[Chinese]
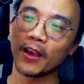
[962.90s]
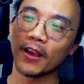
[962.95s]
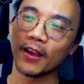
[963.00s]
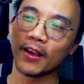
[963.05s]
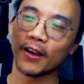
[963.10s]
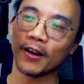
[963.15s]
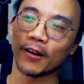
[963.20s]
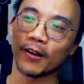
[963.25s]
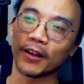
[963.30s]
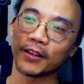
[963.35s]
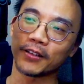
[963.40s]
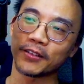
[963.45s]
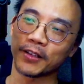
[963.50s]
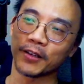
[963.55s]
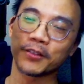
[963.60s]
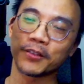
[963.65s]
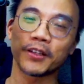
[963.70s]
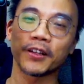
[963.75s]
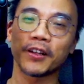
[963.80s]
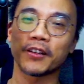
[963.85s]
好了，讲
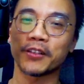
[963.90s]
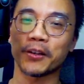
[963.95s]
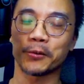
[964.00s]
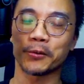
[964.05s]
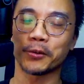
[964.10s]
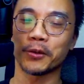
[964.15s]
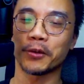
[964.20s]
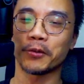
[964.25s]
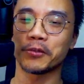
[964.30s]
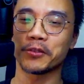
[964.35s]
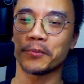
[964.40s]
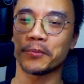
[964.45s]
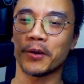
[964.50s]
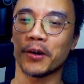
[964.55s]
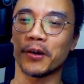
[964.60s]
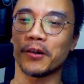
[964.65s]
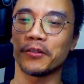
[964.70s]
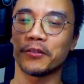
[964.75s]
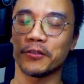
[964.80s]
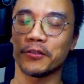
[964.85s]
到这里差不多，我是
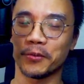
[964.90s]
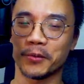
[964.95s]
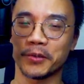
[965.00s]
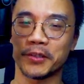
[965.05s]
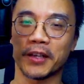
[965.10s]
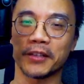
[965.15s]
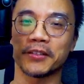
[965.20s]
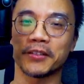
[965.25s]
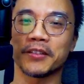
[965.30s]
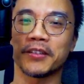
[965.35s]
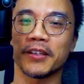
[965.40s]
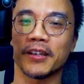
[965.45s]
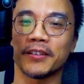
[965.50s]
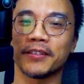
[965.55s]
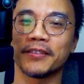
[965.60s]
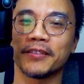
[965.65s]
Paul，我们下次见。